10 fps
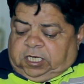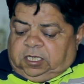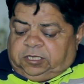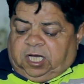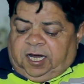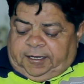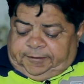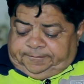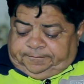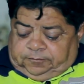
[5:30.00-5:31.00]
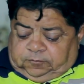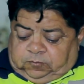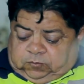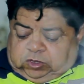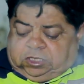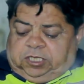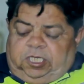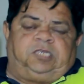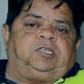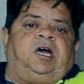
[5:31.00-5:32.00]
क्या अचार है अच्छा
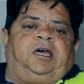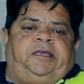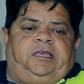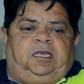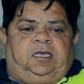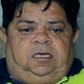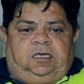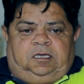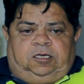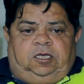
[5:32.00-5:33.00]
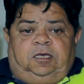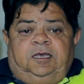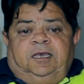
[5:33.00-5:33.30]
ये अचार है ये